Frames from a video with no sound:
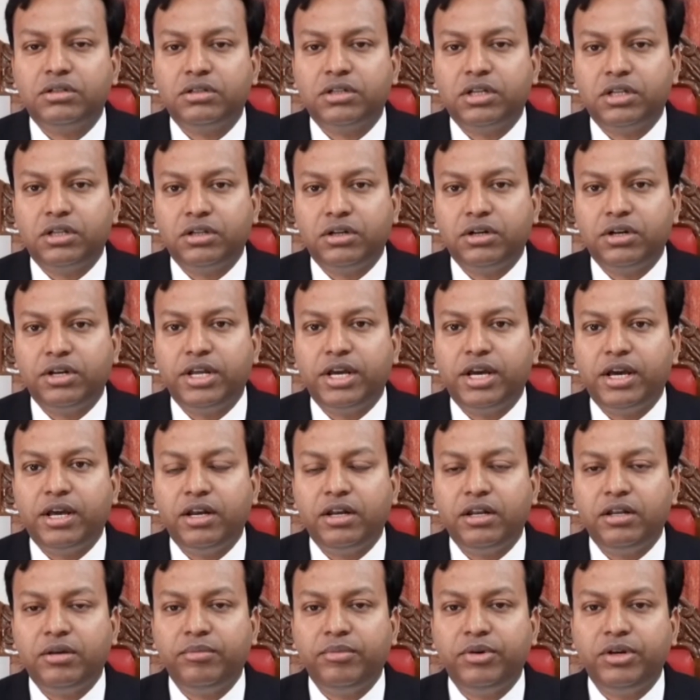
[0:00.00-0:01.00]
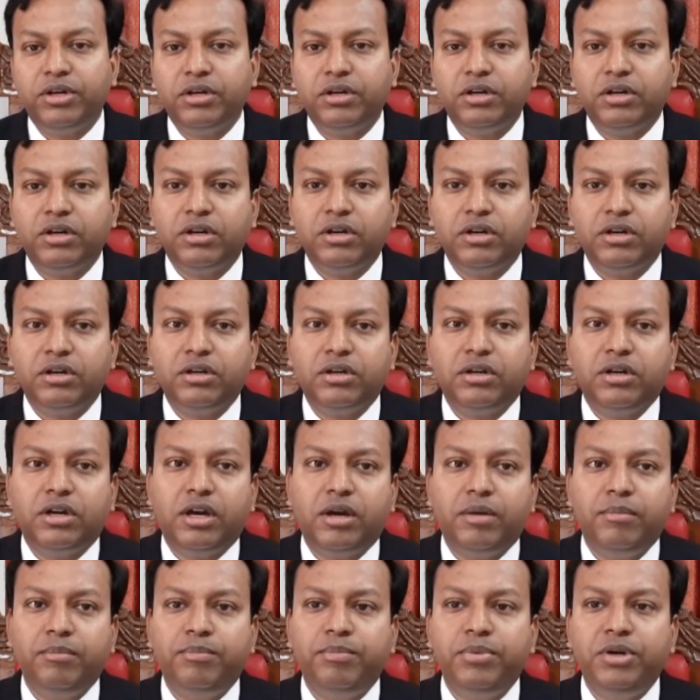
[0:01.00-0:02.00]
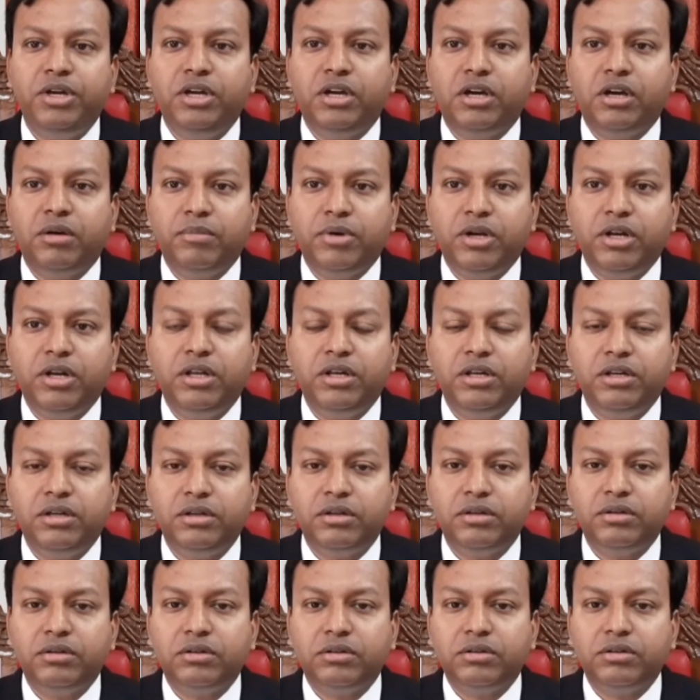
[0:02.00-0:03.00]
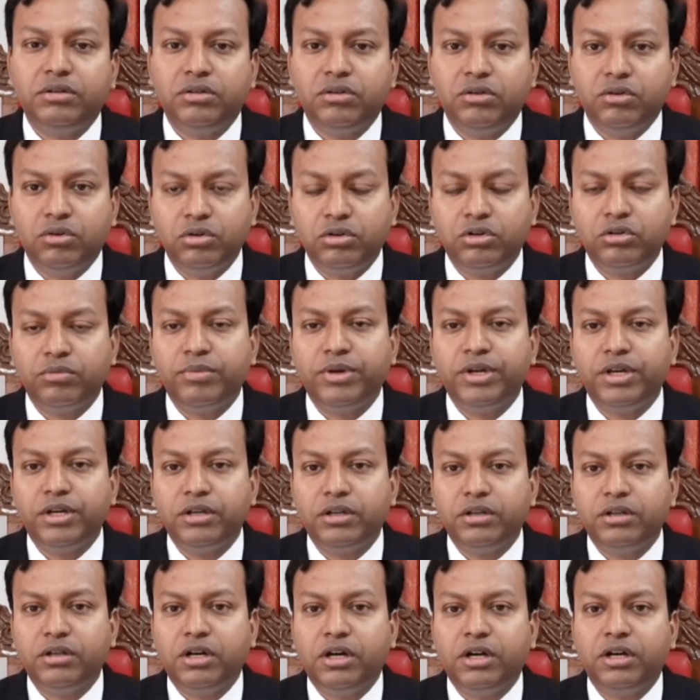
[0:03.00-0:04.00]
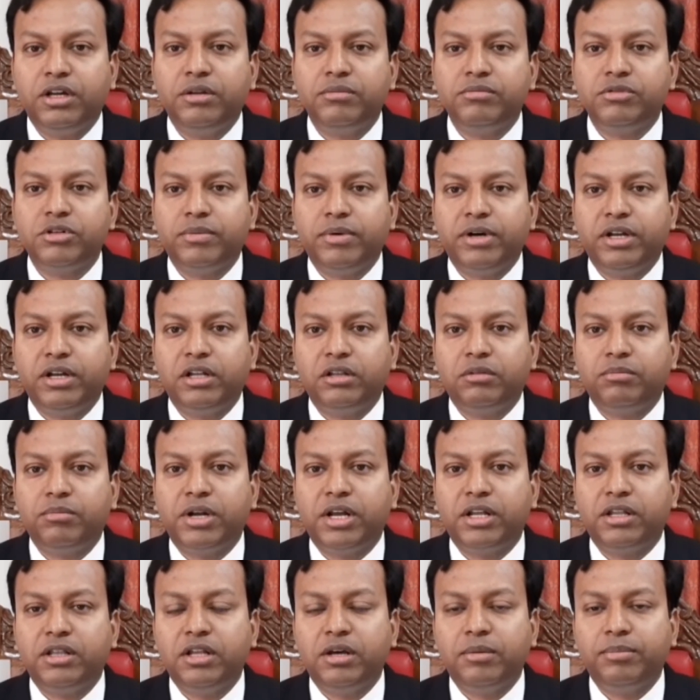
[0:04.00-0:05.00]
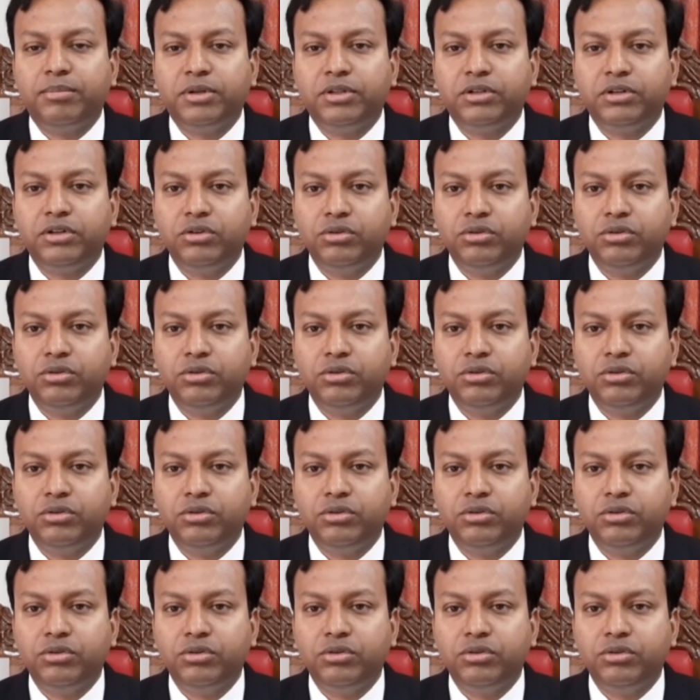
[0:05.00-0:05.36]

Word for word: सत्र न्यायालय में एमपी एमएलए कोर्ट में अग्रिम जमानत प्रार्थना पत्र